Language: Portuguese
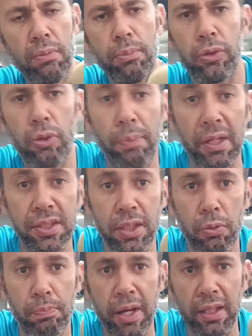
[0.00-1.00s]
porque eu
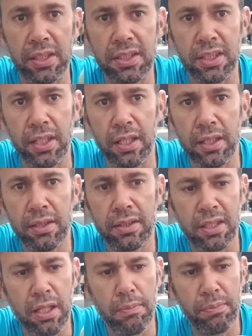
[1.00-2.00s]
passei no pé ali e tirei,
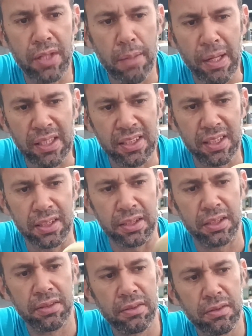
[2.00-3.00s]
tem, tem
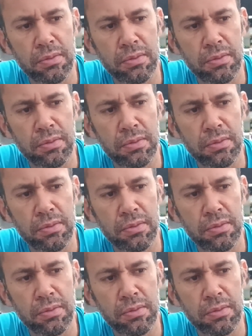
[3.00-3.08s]
bastante.